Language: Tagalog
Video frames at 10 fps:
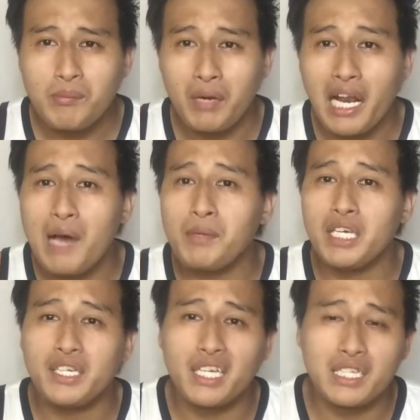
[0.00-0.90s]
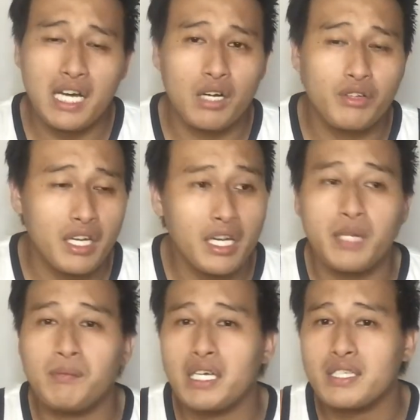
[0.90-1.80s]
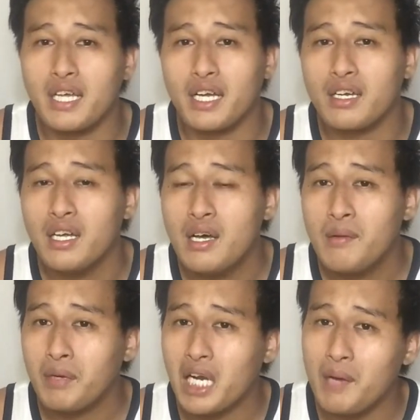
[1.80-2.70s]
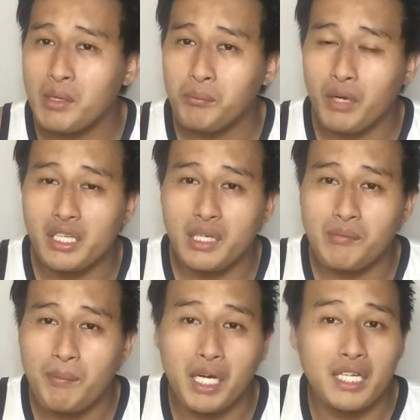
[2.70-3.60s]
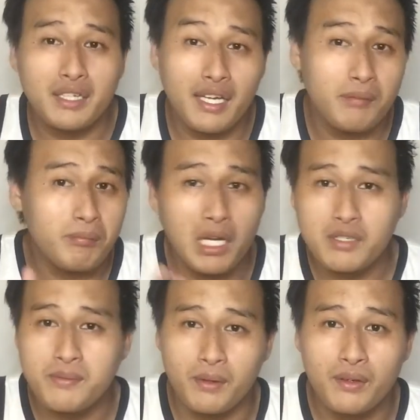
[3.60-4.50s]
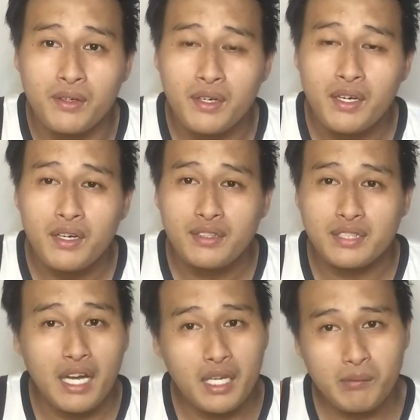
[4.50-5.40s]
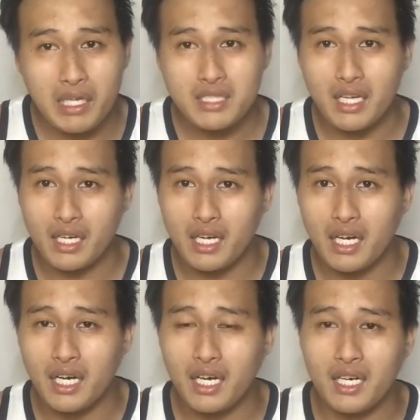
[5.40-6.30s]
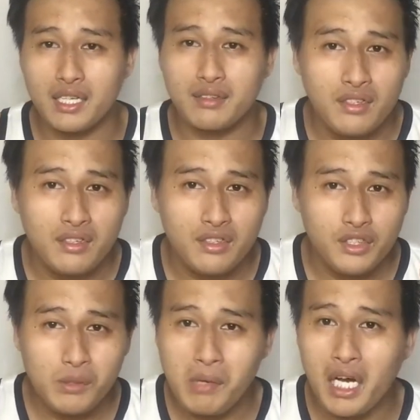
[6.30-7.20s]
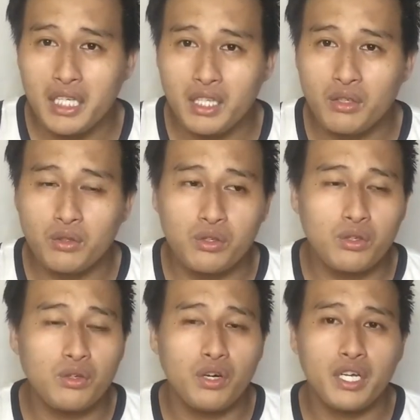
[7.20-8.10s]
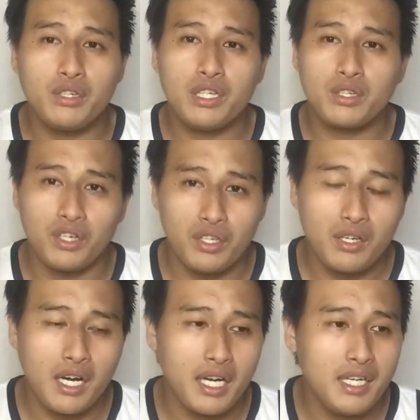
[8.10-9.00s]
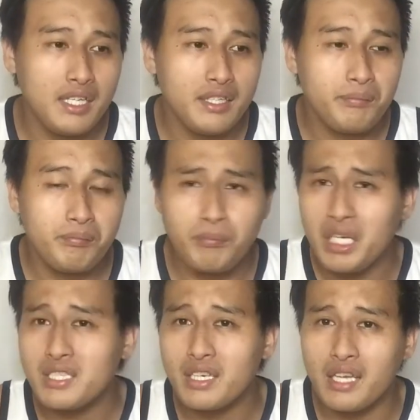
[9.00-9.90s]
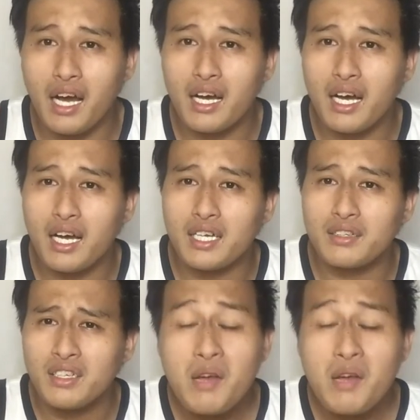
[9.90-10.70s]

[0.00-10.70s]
Maraming itinatago yung Kain Master, maraming pwedeng mapaganda yung vlogs mo, sa Kain Master at yung mga itinuturo ko ngayon dito ay basic lang at